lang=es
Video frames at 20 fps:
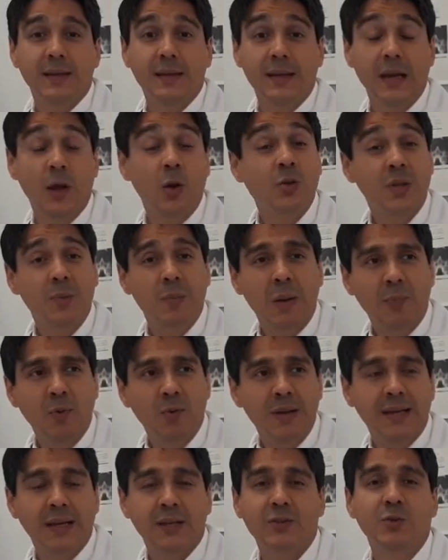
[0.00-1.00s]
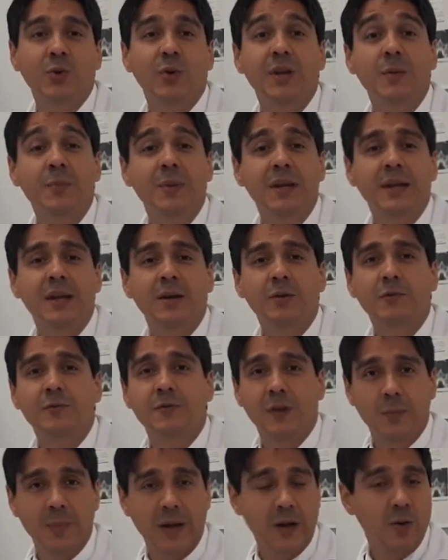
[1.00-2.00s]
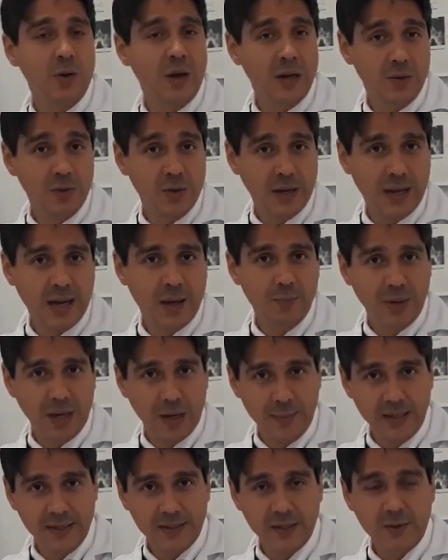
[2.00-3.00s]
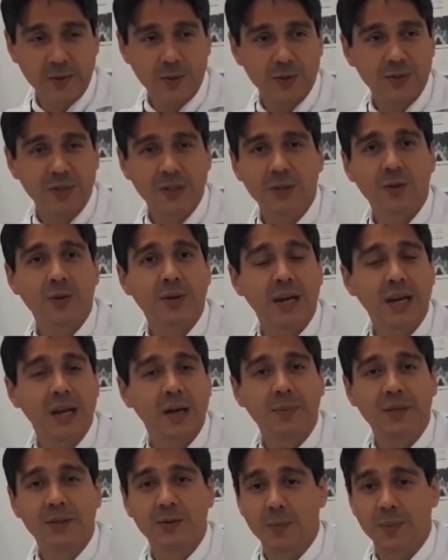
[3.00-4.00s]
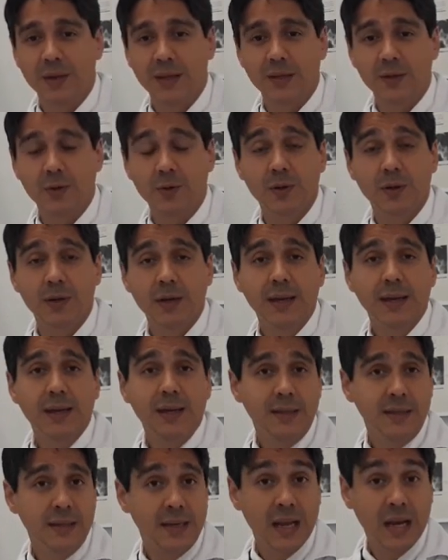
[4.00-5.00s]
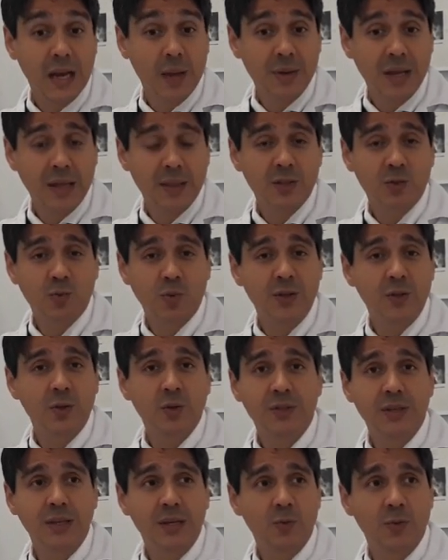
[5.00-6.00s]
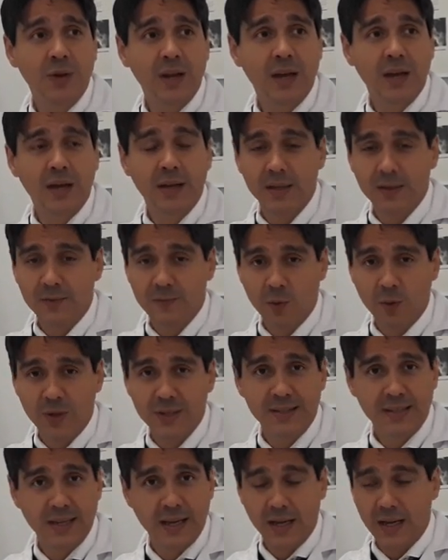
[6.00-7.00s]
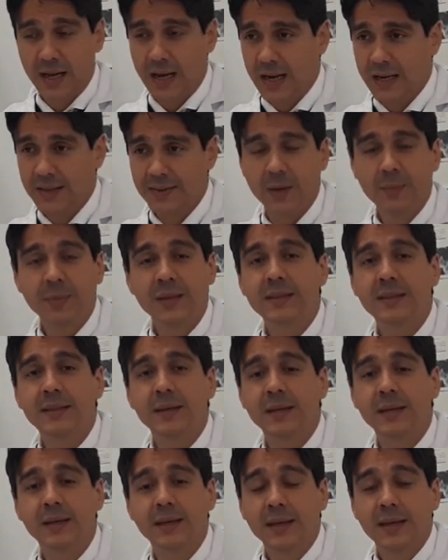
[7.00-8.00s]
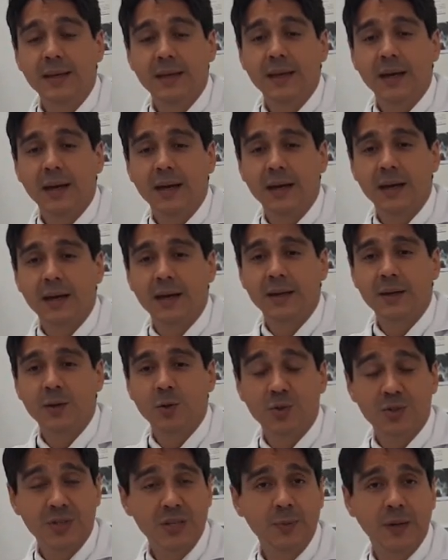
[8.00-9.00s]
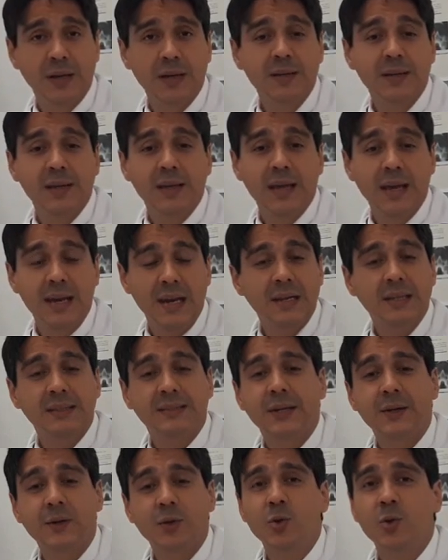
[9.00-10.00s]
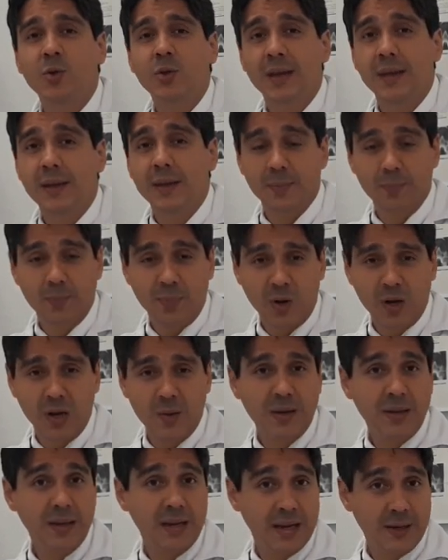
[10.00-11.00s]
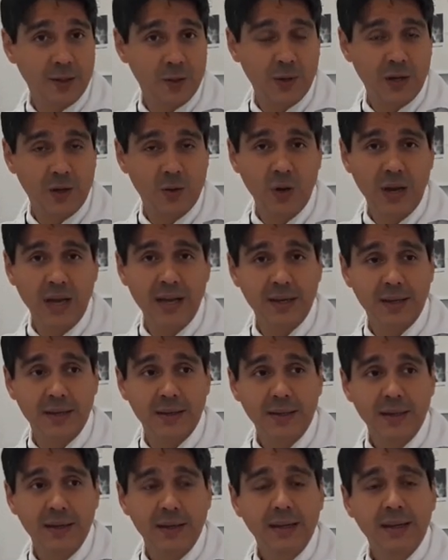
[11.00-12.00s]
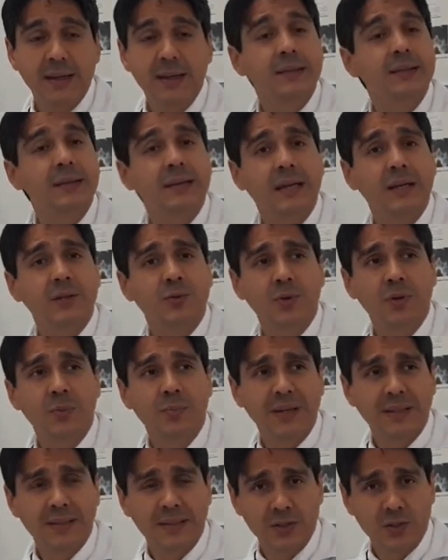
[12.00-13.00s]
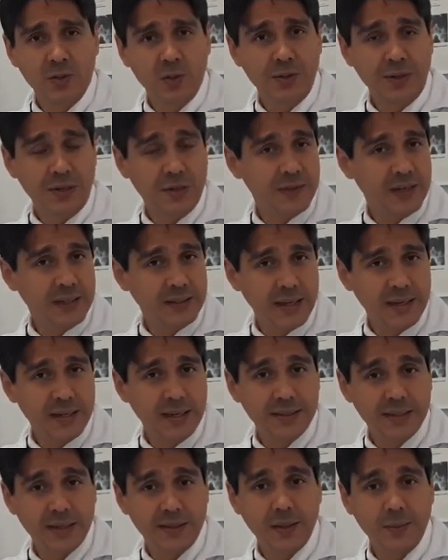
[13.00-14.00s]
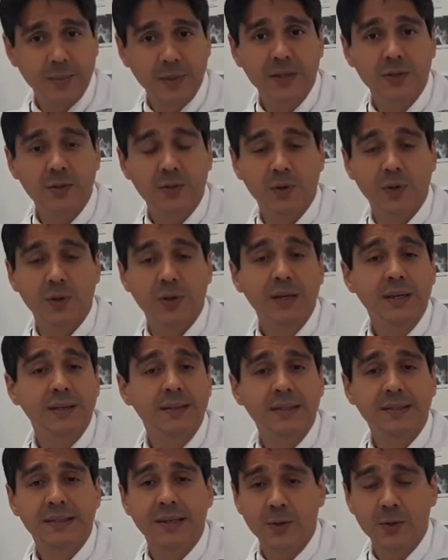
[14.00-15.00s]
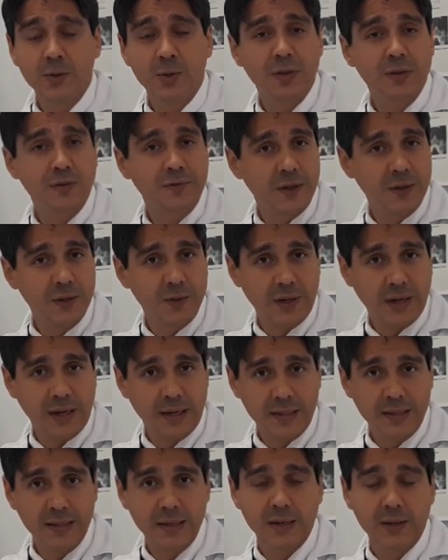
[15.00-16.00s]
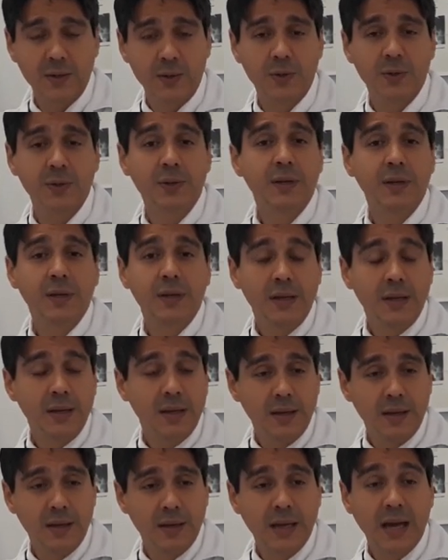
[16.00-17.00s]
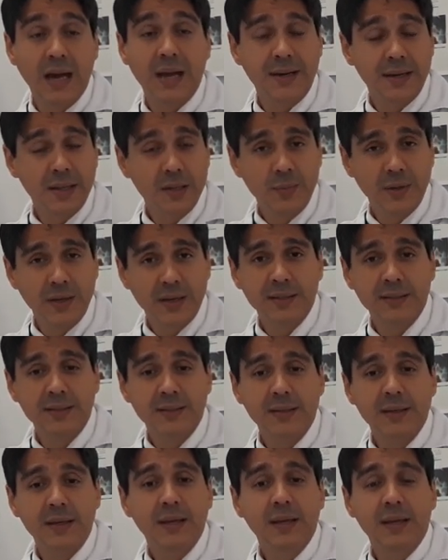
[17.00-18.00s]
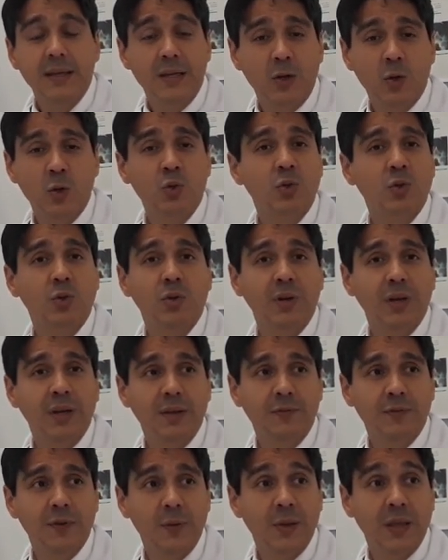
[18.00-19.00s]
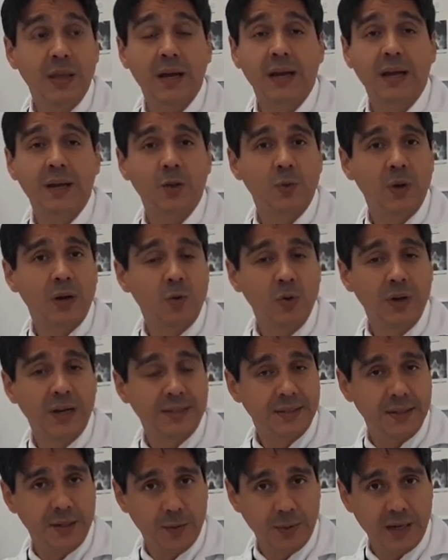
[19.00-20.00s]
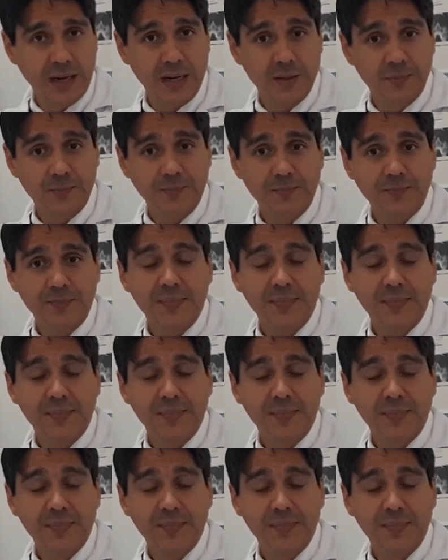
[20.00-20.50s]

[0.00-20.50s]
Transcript: Las últimas publicaciones vienen a confirmarnos algo que es ampliamente conocido en el ámbito médico, y es que la apnea del sueño tiene una influencia altamente ah, nociva en el desarrollo de problemas cardiovasculares, en este caso hipertensión refractaria a tratamiento, desarrollo de fallo cardíaco, eh, arritmias, incluso enfermedad cardiovascular cerebral.